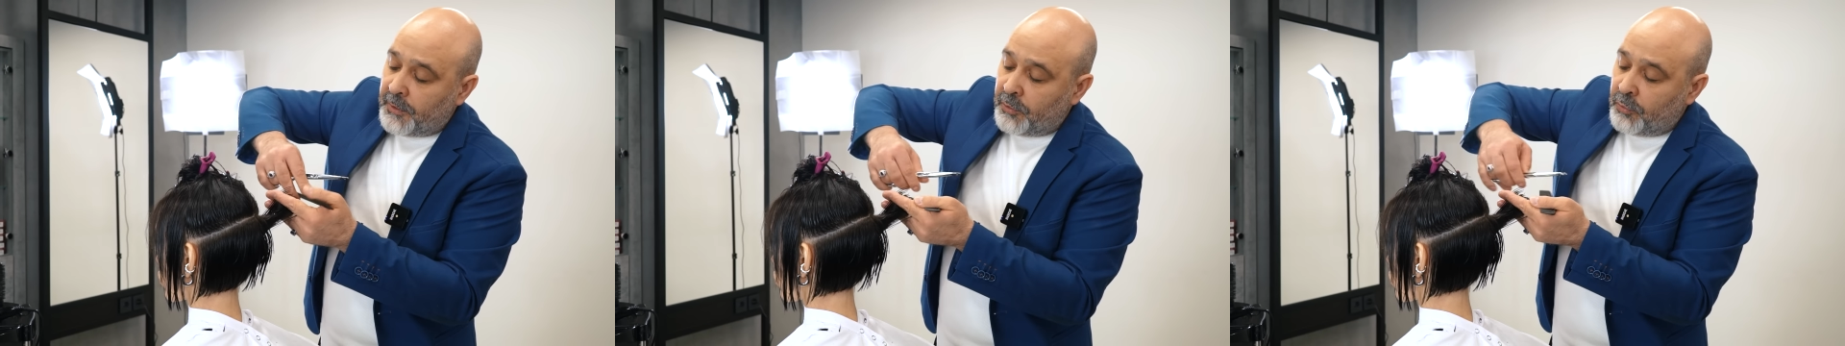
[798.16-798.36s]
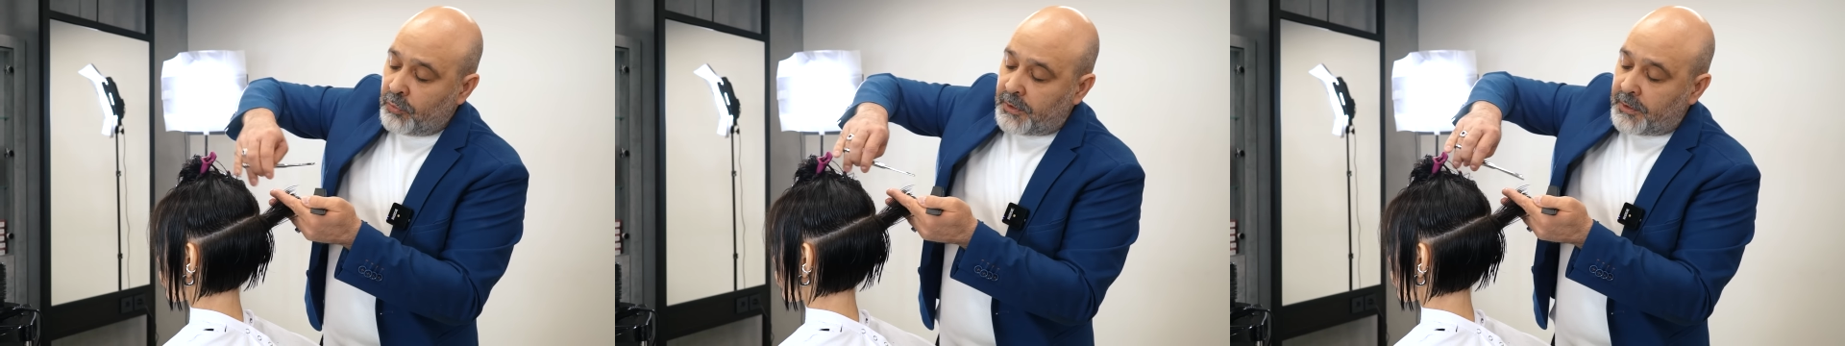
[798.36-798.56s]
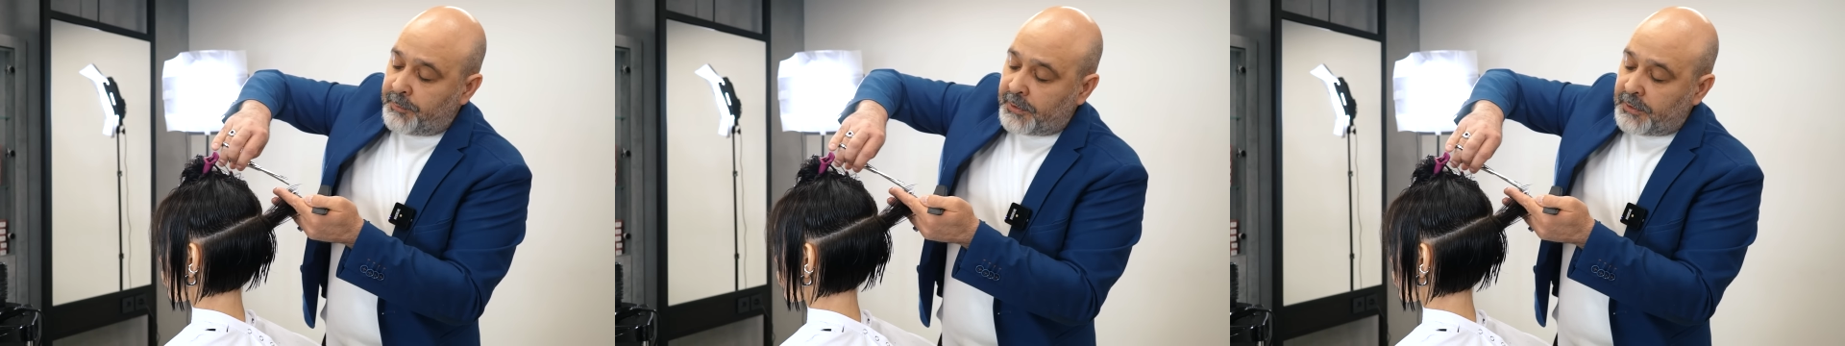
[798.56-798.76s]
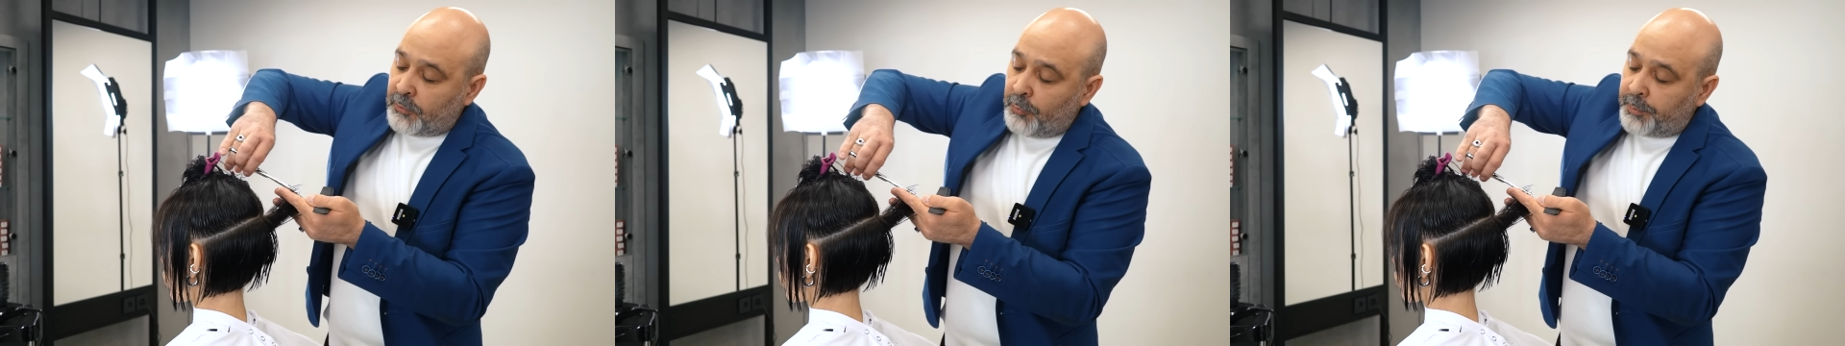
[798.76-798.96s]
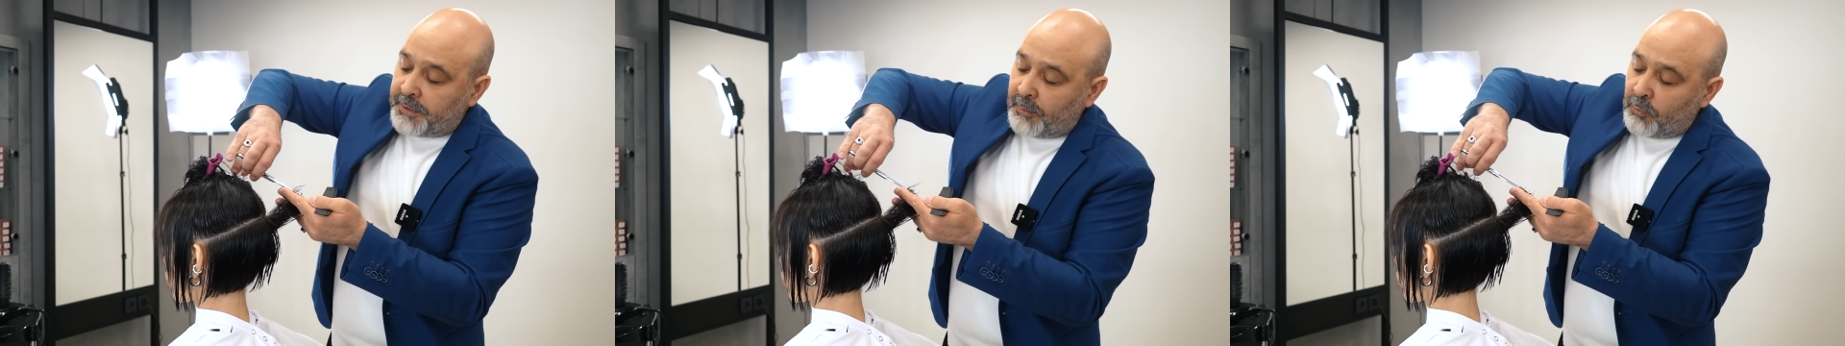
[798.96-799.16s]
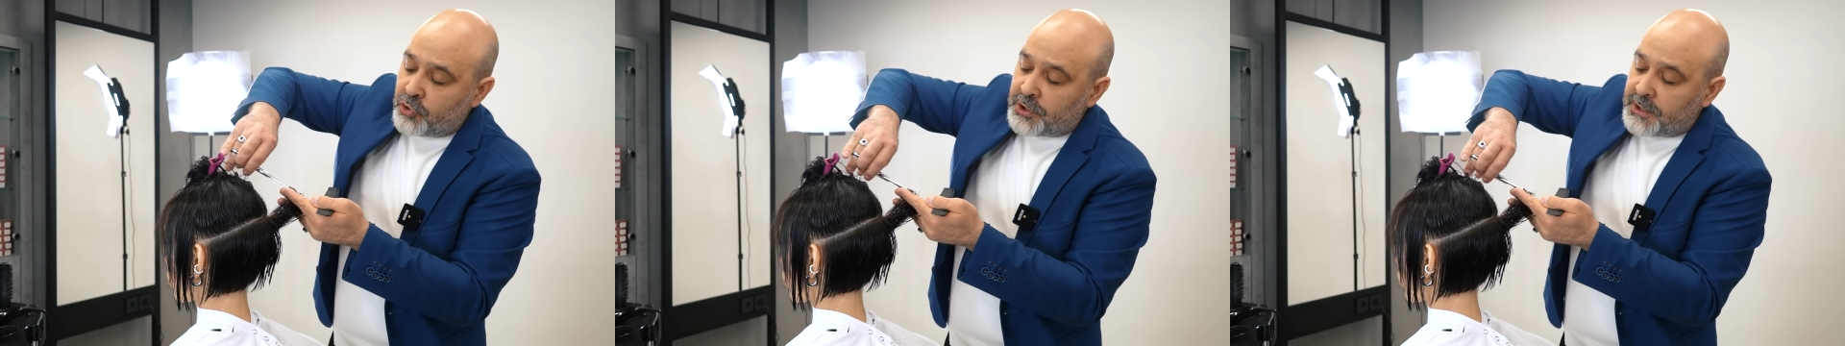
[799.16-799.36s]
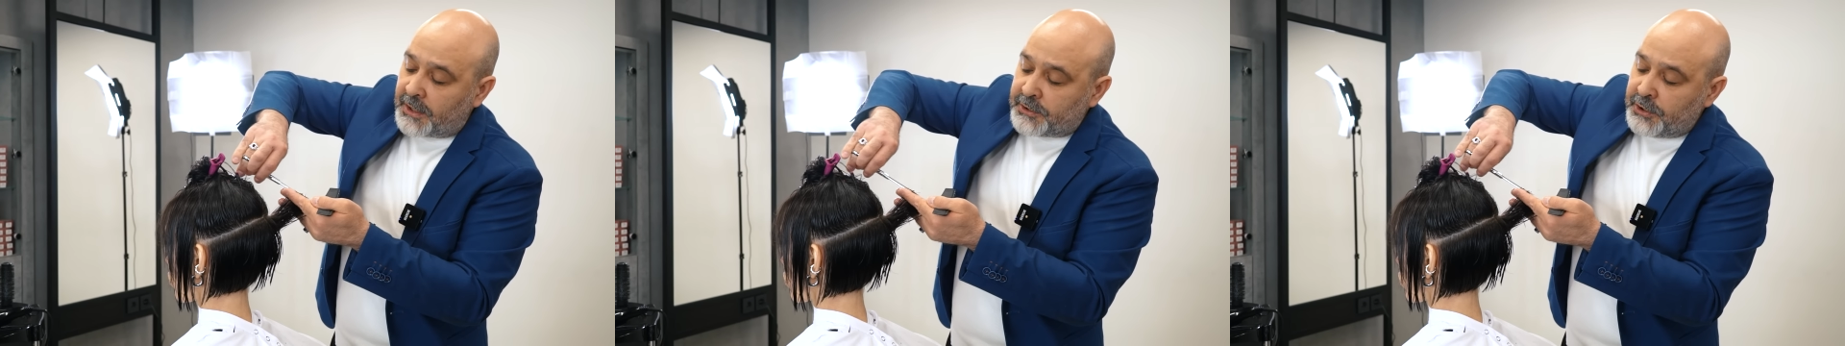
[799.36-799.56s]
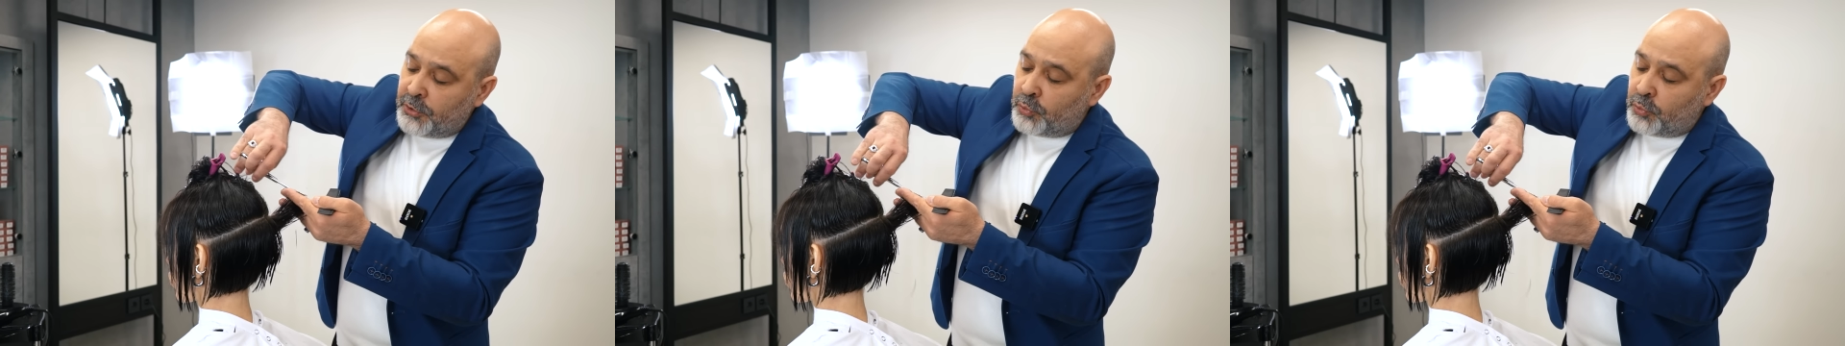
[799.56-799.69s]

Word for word: Ну, по, ну потому что как-то